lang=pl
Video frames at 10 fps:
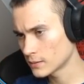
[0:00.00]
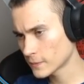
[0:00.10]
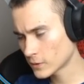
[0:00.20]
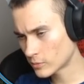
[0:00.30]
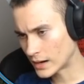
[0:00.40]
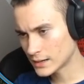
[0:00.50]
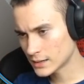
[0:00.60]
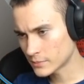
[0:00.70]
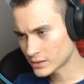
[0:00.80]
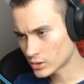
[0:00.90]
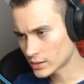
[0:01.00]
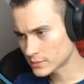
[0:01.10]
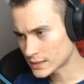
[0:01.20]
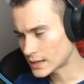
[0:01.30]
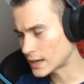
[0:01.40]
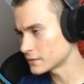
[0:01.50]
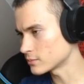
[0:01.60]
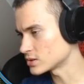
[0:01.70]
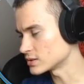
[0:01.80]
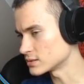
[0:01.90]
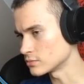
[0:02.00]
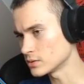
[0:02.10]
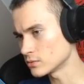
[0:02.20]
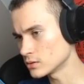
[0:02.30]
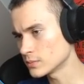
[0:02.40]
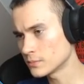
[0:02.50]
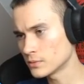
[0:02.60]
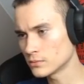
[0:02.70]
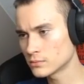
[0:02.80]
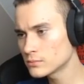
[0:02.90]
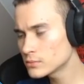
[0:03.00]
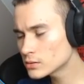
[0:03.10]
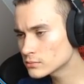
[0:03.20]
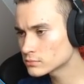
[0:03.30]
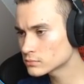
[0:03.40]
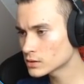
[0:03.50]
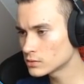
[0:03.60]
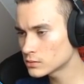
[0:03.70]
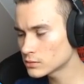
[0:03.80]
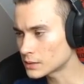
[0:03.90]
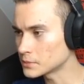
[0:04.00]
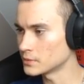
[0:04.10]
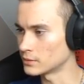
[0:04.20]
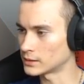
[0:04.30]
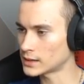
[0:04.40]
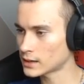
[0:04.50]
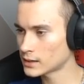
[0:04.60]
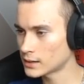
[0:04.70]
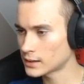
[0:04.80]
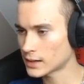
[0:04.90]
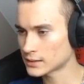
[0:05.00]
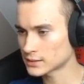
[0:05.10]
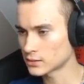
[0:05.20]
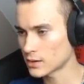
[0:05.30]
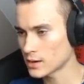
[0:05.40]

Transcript: normalnie betonem zalany by się zrobiło i by był, no kultura by była, tak? Elegancko.